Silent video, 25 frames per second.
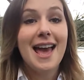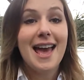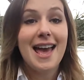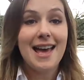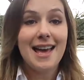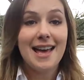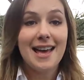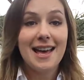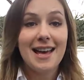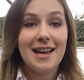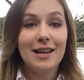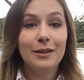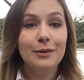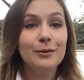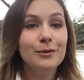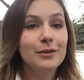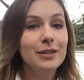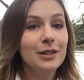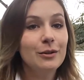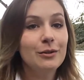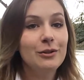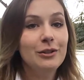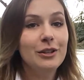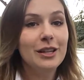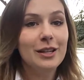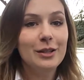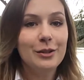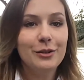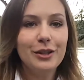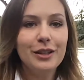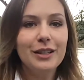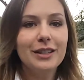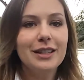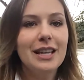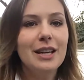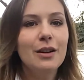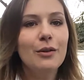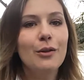é, no seu dia a
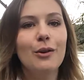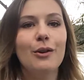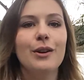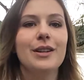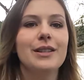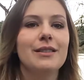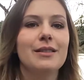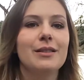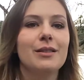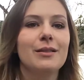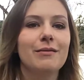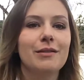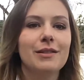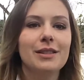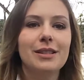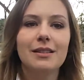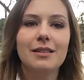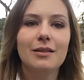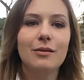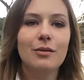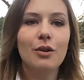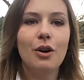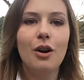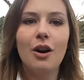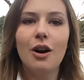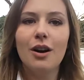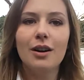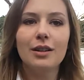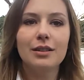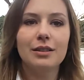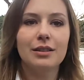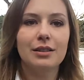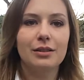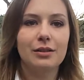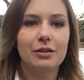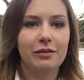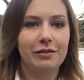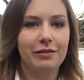dia tem coisas que você não
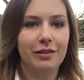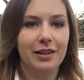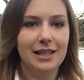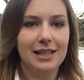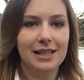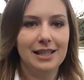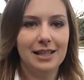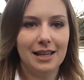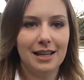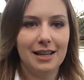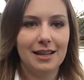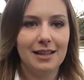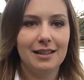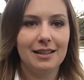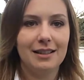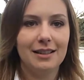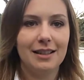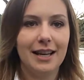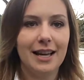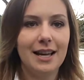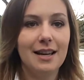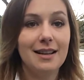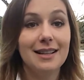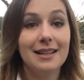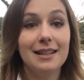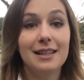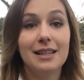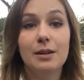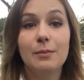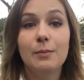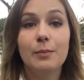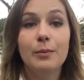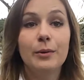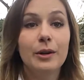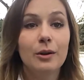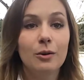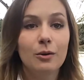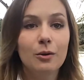gosta de fazer, né? Que
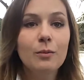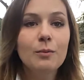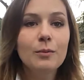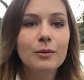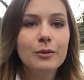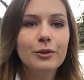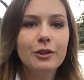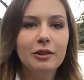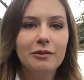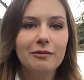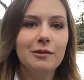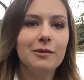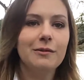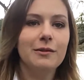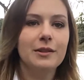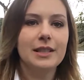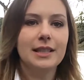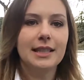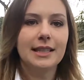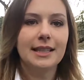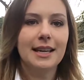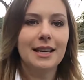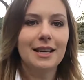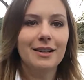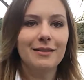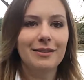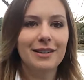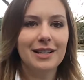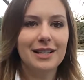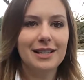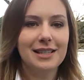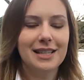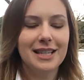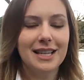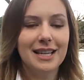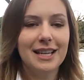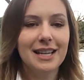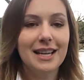por algum motivo você tem que
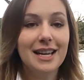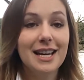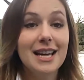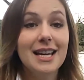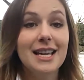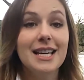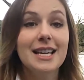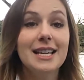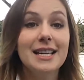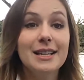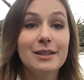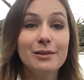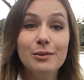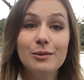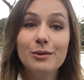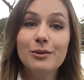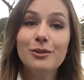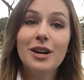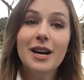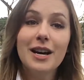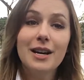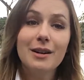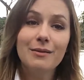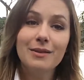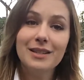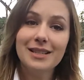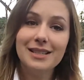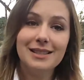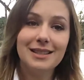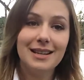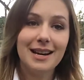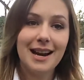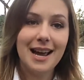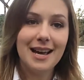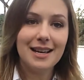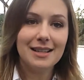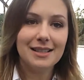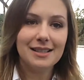fazer. E isso gera um
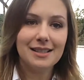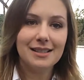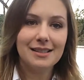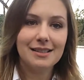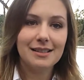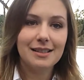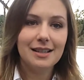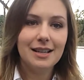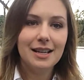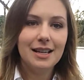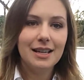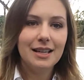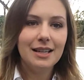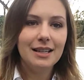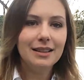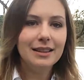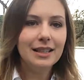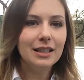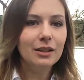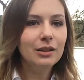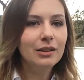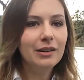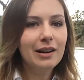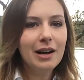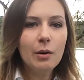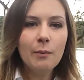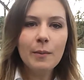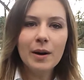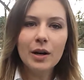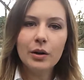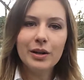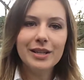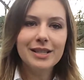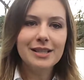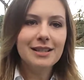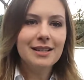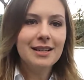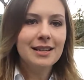estresse. Então não é uma
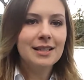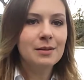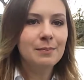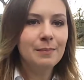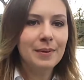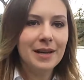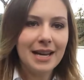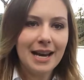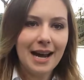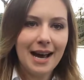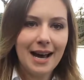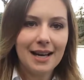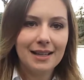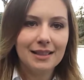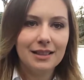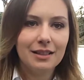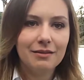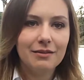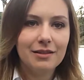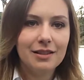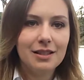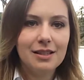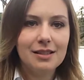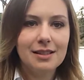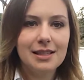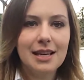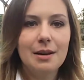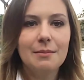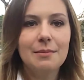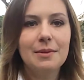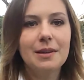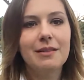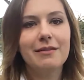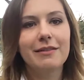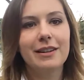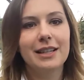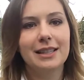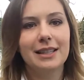coisa inesperada. Você
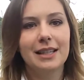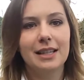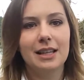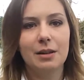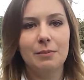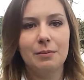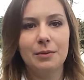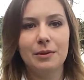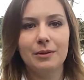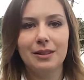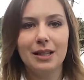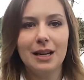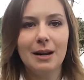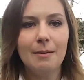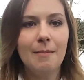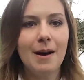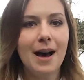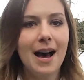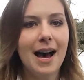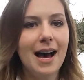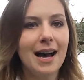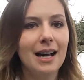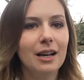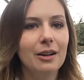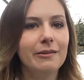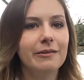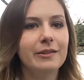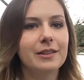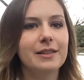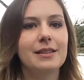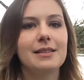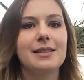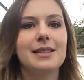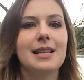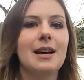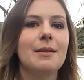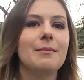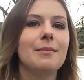sabe que vai ter que ir para o trabalho,
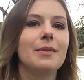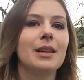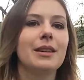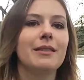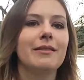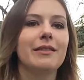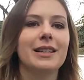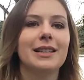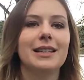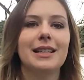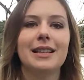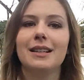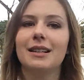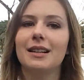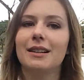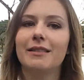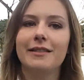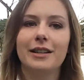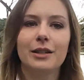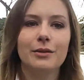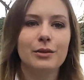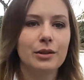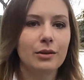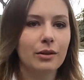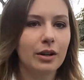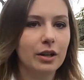você sabe que vai ter que levar o seu